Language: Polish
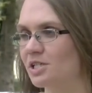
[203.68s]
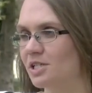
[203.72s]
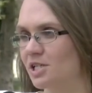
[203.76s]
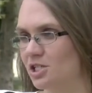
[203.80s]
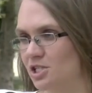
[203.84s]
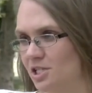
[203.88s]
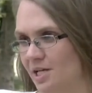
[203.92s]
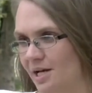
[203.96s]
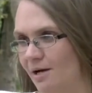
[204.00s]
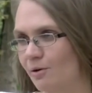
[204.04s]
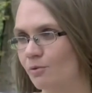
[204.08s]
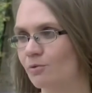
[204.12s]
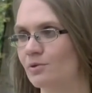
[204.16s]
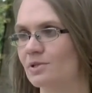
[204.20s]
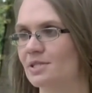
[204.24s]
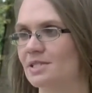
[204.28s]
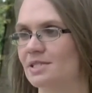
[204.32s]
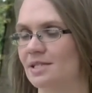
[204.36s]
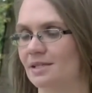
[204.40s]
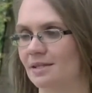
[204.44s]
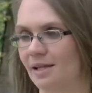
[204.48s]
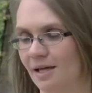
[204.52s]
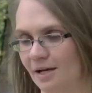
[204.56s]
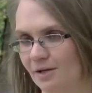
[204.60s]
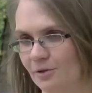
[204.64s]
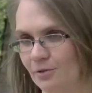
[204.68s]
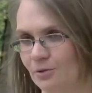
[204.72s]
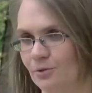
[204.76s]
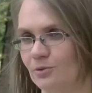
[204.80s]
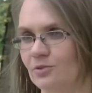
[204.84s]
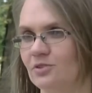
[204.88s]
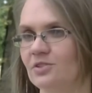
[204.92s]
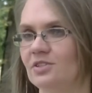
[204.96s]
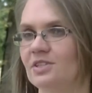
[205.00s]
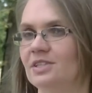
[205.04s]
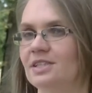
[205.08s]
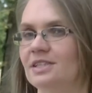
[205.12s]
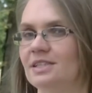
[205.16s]
jeszcze aukcje
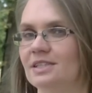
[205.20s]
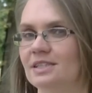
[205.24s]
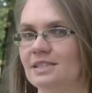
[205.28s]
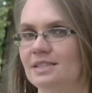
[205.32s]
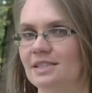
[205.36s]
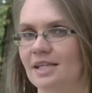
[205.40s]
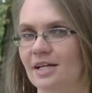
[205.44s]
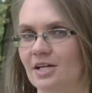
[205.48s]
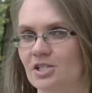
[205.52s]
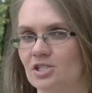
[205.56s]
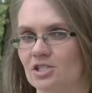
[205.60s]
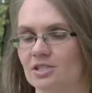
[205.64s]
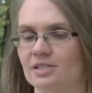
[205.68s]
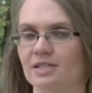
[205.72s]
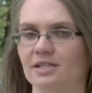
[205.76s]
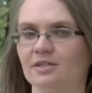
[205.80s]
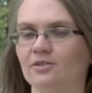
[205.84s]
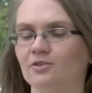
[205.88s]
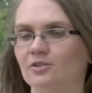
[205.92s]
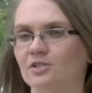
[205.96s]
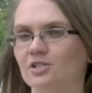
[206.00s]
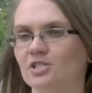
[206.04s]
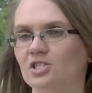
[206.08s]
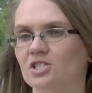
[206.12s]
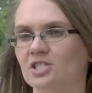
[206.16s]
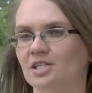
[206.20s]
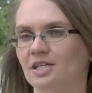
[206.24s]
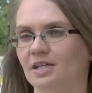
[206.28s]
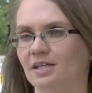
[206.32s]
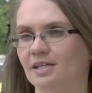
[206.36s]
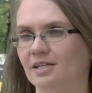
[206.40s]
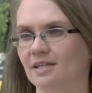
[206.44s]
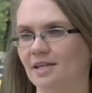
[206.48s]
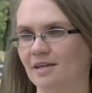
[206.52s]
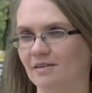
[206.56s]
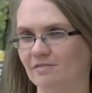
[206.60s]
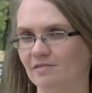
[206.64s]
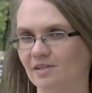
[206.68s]
nagród, e, także tego
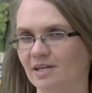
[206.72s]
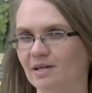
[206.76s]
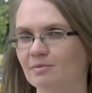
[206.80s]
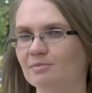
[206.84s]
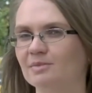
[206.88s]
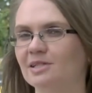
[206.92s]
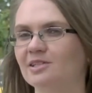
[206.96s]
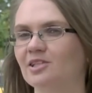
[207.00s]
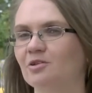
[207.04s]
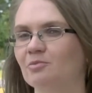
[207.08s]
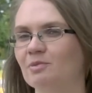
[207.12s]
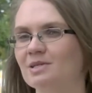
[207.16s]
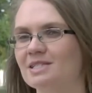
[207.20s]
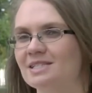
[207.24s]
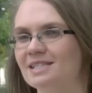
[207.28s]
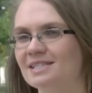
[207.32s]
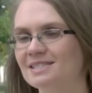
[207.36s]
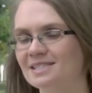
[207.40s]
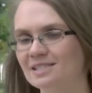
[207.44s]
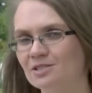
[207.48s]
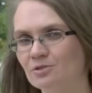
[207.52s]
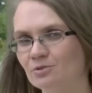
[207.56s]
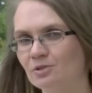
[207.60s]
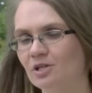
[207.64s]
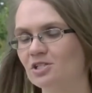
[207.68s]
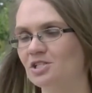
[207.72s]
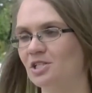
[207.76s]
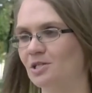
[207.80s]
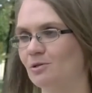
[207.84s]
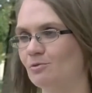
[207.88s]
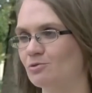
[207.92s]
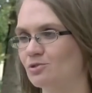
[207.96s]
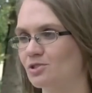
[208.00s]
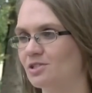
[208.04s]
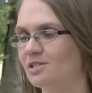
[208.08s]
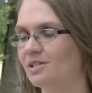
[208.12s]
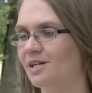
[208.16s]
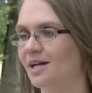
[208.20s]
jeszcze nie wiem, natomiast licytuje się
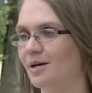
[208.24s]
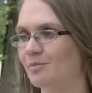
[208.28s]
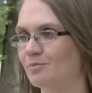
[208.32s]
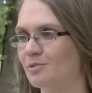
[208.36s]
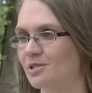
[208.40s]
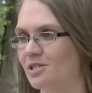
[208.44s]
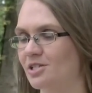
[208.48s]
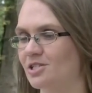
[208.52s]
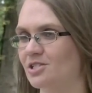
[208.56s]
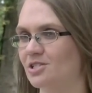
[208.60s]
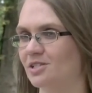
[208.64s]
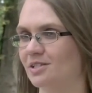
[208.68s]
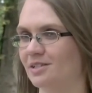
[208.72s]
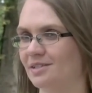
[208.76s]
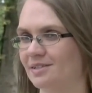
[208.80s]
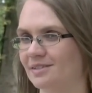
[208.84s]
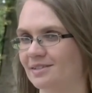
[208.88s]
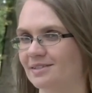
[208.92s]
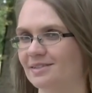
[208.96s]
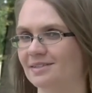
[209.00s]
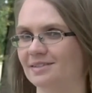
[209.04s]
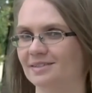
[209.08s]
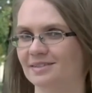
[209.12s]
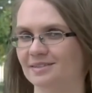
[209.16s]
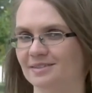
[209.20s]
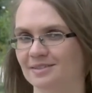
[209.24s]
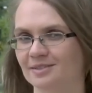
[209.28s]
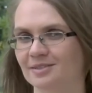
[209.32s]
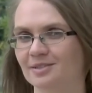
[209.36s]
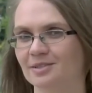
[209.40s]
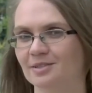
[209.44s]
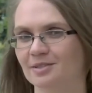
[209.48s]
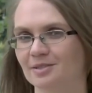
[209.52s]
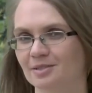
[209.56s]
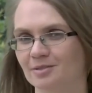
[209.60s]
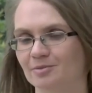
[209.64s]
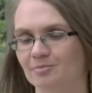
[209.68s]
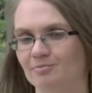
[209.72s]
już kilka pierwszych, e,
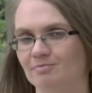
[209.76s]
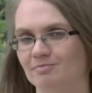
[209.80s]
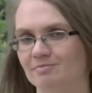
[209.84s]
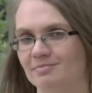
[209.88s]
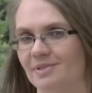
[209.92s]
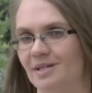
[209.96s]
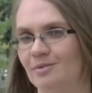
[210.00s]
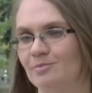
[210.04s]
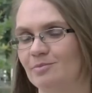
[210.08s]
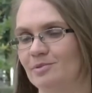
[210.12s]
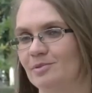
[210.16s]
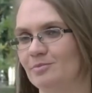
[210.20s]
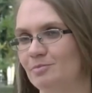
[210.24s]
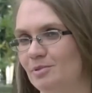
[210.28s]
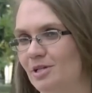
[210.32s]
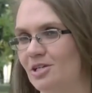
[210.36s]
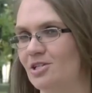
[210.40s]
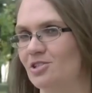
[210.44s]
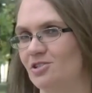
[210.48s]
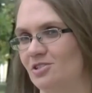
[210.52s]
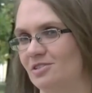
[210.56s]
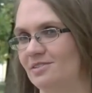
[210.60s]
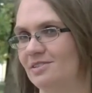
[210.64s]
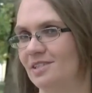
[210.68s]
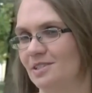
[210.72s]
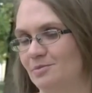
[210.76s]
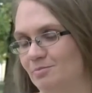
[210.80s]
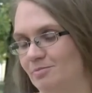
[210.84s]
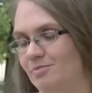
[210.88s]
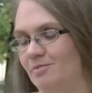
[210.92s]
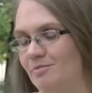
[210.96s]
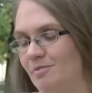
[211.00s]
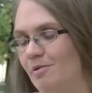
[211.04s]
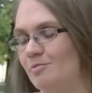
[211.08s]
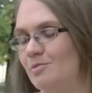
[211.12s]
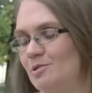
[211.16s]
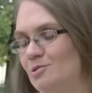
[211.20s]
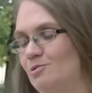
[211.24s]
jakby pierwszych tych
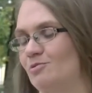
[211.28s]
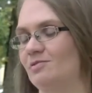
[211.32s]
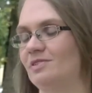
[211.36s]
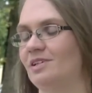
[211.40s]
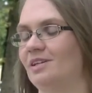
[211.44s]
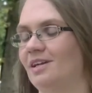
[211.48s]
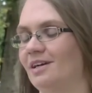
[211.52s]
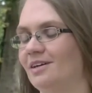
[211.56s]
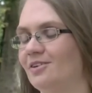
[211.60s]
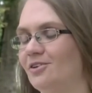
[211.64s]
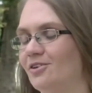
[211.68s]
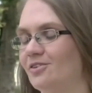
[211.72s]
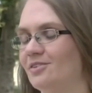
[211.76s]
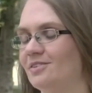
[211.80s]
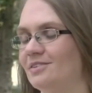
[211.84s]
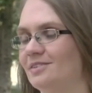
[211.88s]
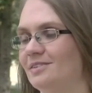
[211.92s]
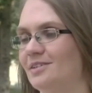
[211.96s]
pomysłów na nagrody.